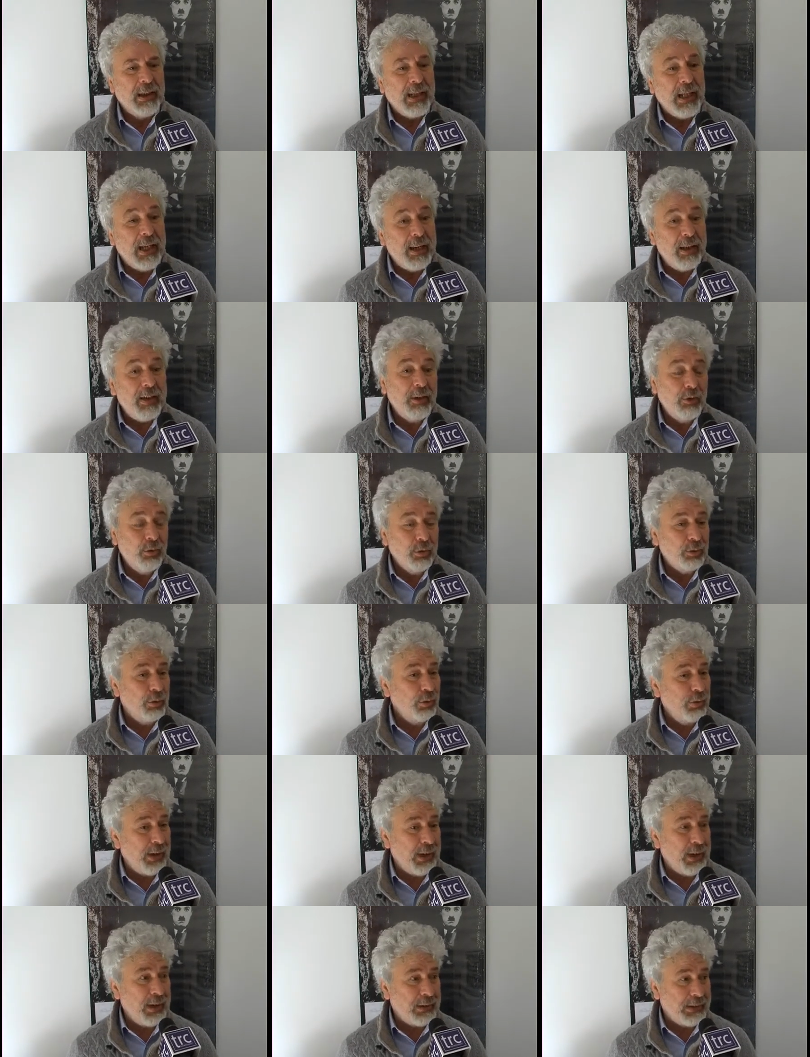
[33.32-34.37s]
e il
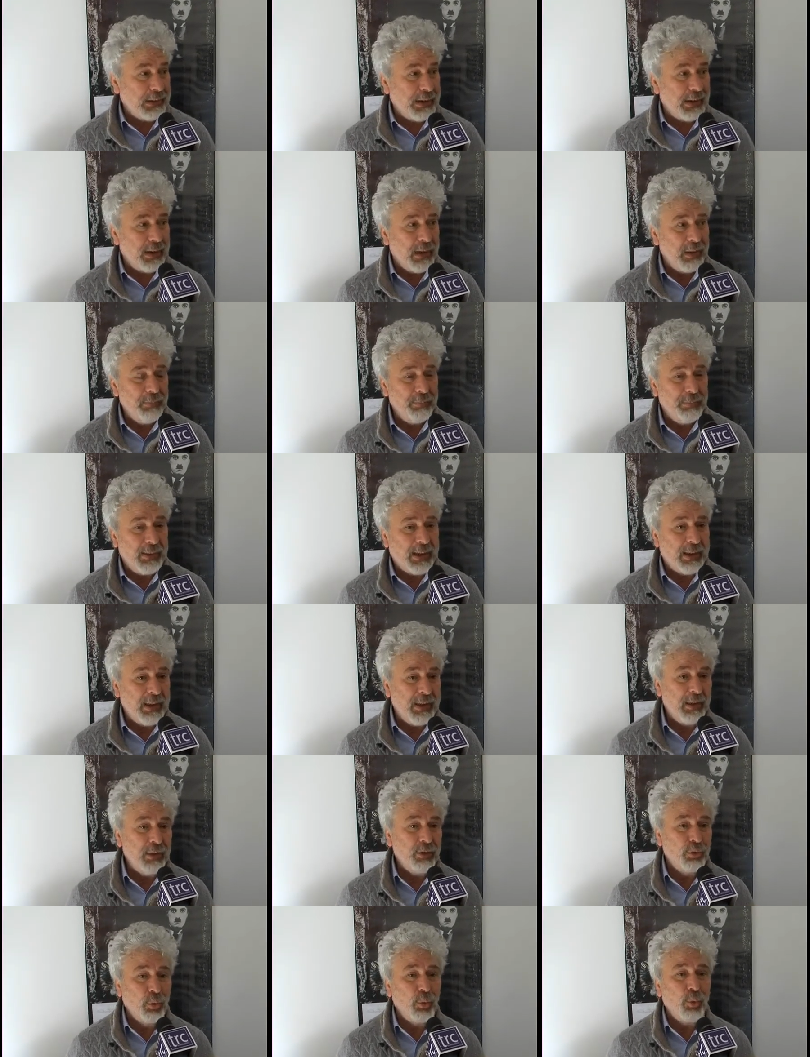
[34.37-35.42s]
dottore Cassarà,
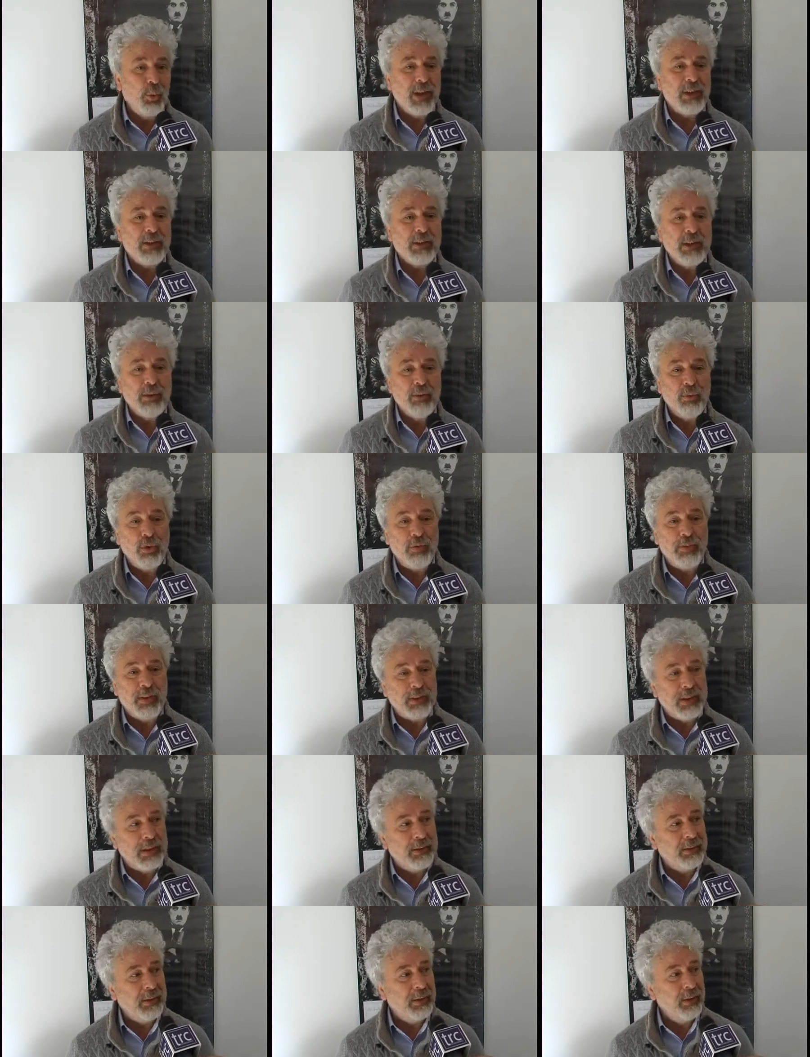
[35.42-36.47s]
perché su questa nuova
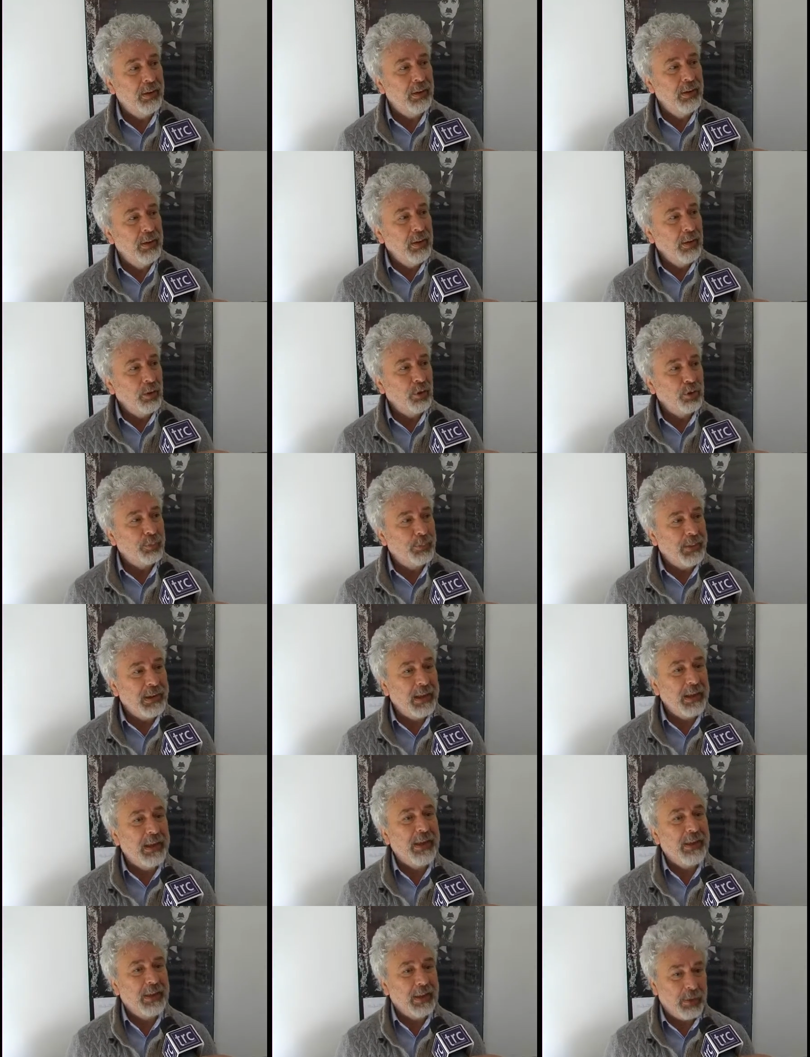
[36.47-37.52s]
rete
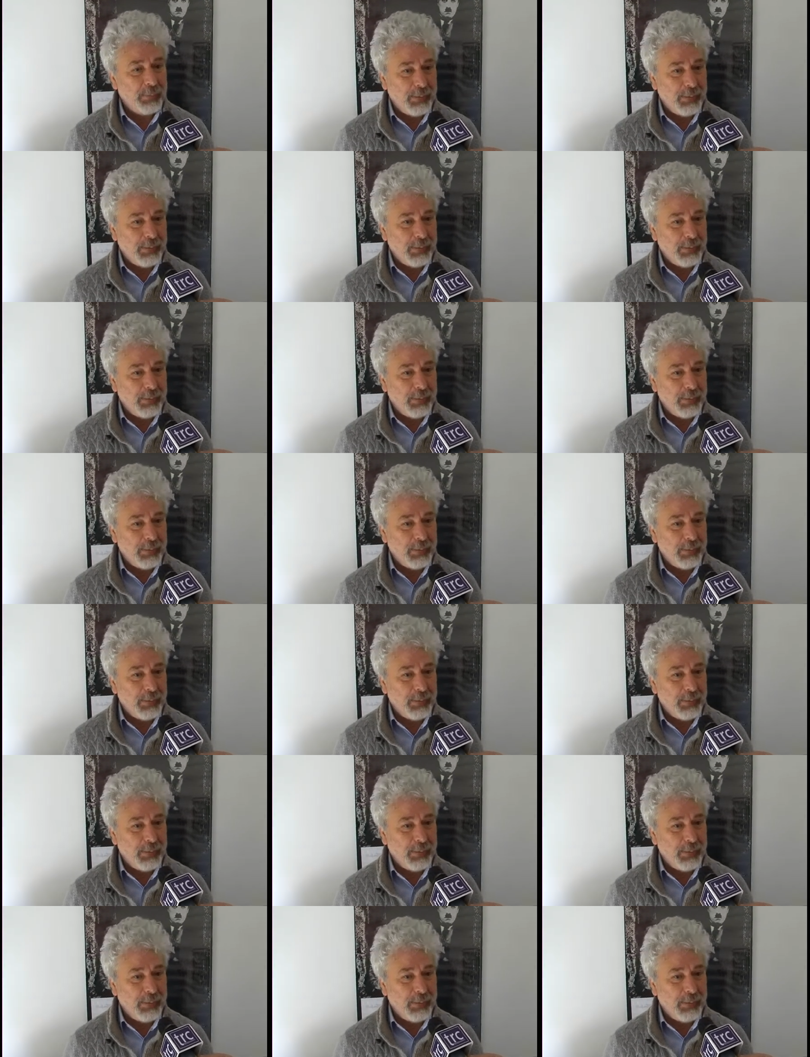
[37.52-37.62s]
ospedaliera,